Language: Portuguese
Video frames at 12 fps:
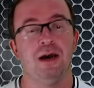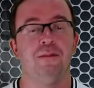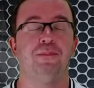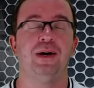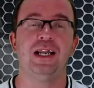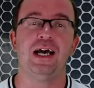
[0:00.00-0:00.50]

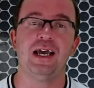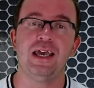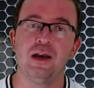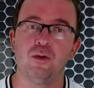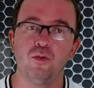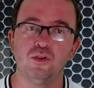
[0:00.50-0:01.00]
para
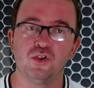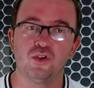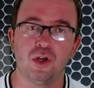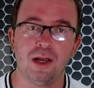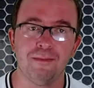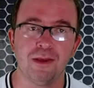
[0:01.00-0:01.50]

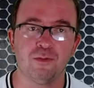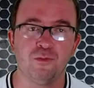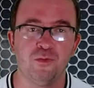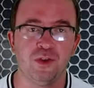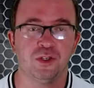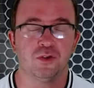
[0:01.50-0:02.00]
recondicionamento
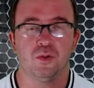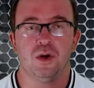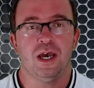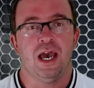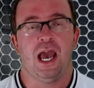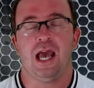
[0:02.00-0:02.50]
físico.
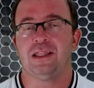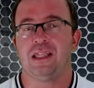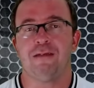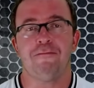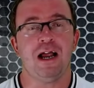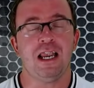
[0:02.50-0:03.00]
É
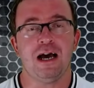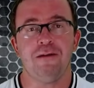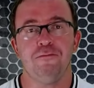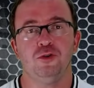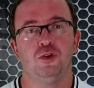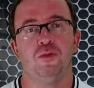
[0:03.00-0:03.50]
trabalhar
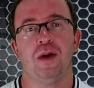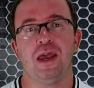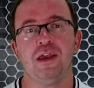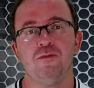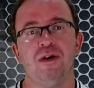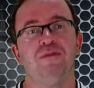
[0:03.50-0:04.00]
muito bem,
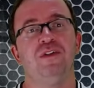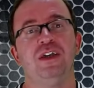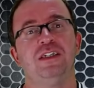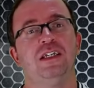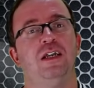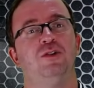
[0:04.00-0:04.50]
uma vez
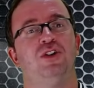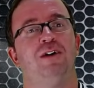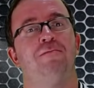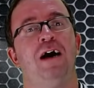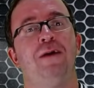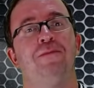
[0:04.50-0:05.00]
que Léo
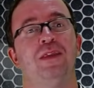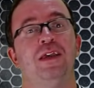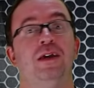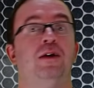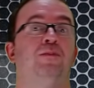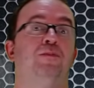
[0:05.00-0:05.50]
Jabá
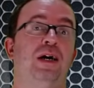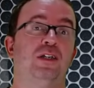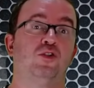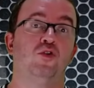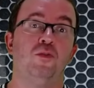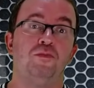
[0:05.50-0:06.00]

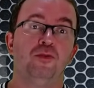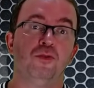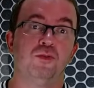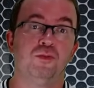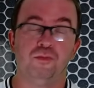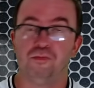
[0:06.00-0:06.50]
passou por
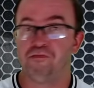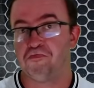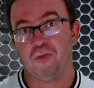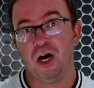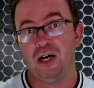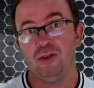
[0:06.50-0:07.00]

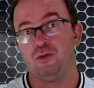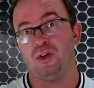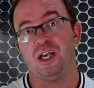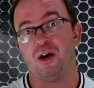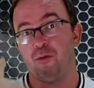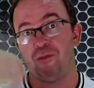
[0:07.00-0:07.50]
ano
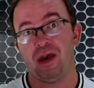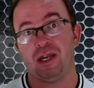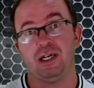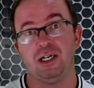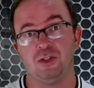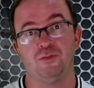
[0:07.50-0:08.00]

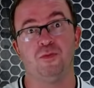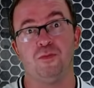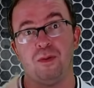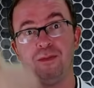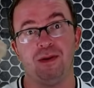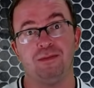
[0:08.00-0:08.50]
recuperando por
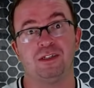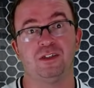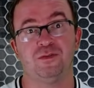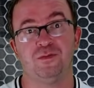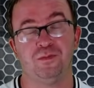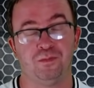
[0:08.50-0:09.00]

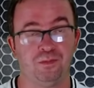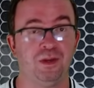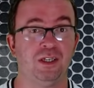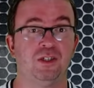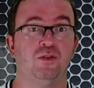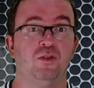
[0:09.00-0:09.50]
problemas,
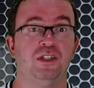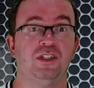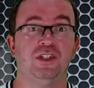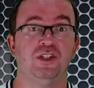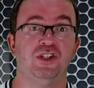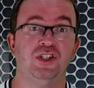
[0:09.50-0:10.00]
questões de,
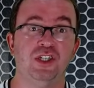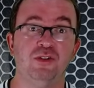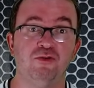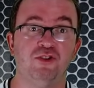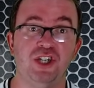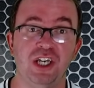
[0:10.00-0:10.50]
de
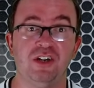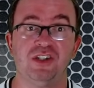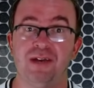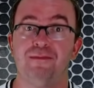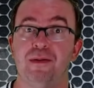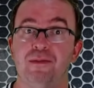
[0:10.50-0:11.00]
cirurgia, nós
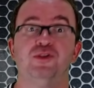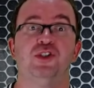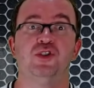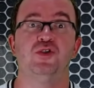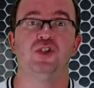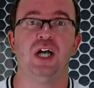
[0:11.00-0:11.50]
sabemos
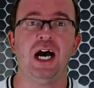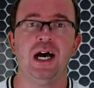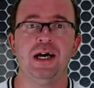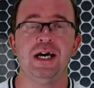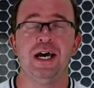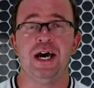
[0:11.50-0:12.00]
disso já.
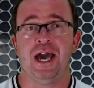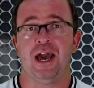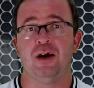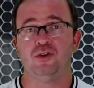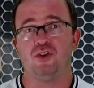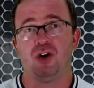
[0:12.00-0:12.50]
É
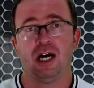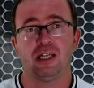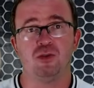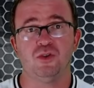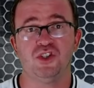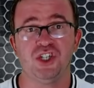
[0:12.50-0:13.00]
um
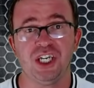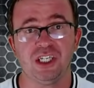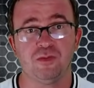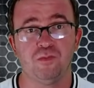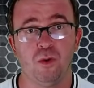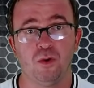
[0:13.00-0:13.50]
jogador de
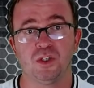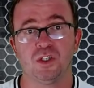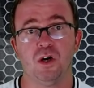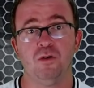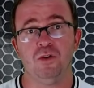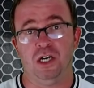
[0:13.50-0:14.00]

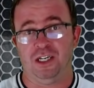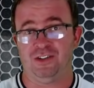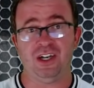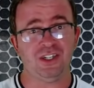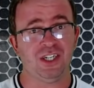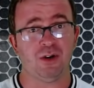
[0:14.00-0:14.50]
explosão, já
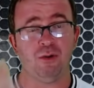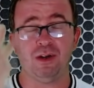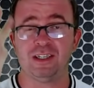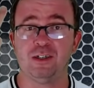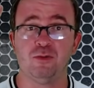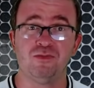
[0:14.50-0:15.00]
chegou a
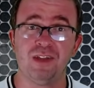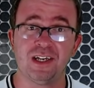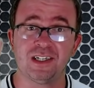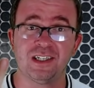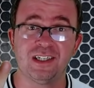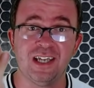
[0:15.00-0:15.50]
ser o
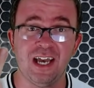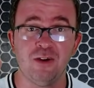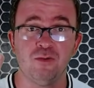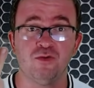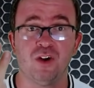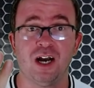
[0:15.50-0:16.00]
terceiro
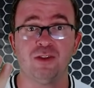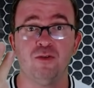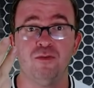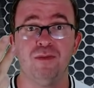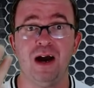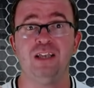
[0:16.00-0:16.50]
jogador
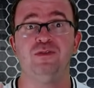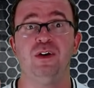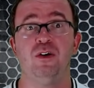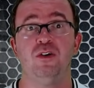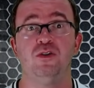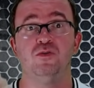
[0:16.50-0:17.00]
mais
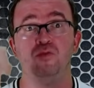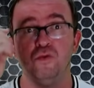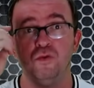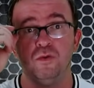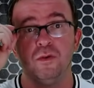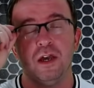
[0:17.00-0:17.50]
veloz do
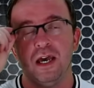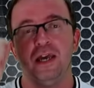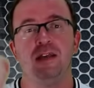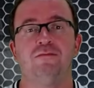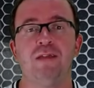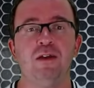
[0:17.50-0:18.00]
mundo e
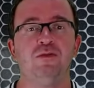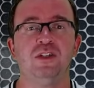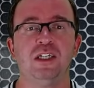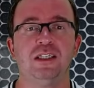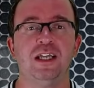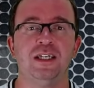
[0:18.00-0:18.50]
tenho
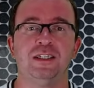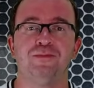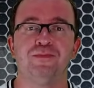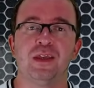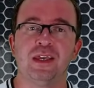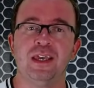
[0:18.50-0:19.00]
certeza
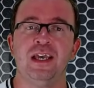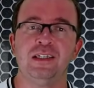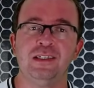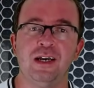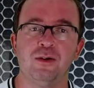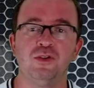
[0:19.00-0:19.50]
que
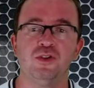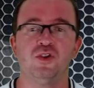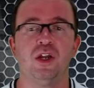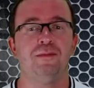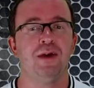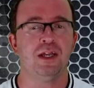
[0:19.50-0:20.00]
esse
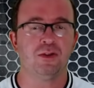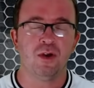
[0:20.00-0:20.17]
recondicionamento,